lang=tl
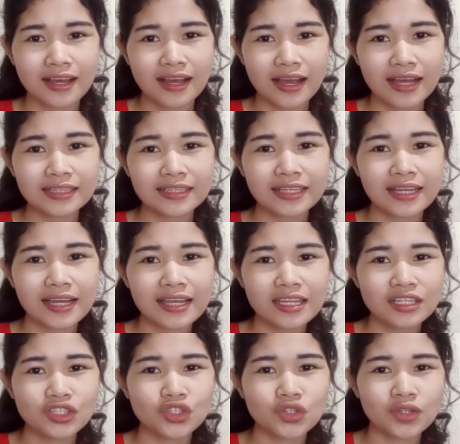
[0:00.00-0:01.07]
at
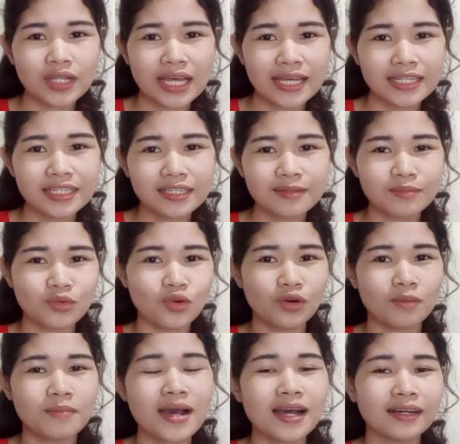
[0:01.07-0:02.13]
kay Julani
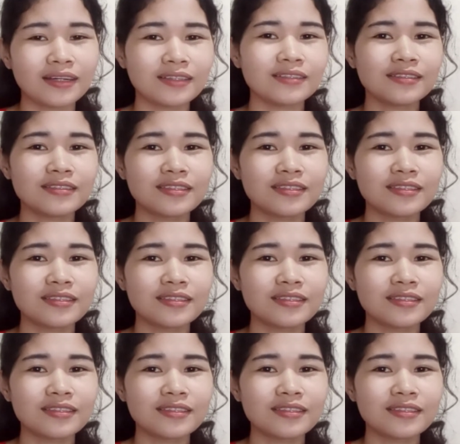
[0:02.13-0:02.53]
Mukbang.